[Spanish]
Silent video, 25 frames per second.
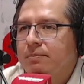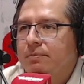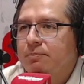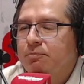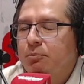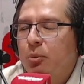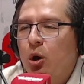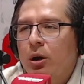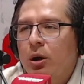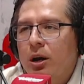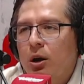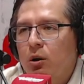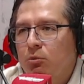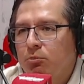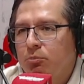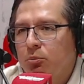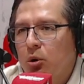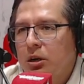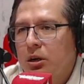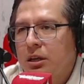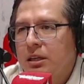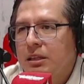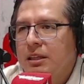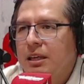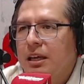peor aún
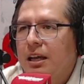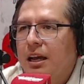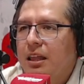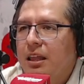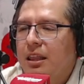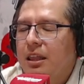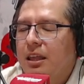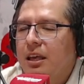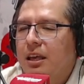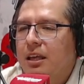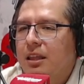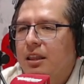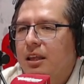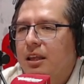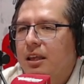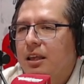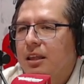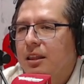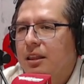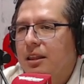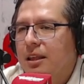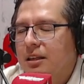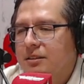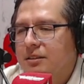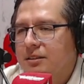política,
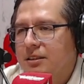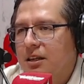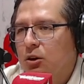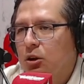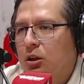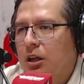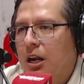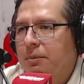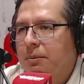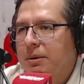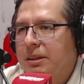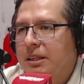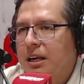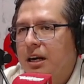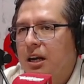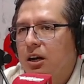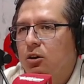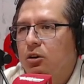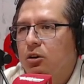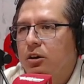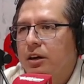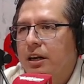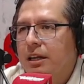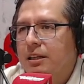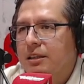de hacerlo de la manera
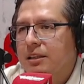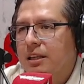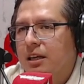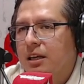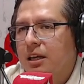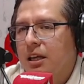correcta.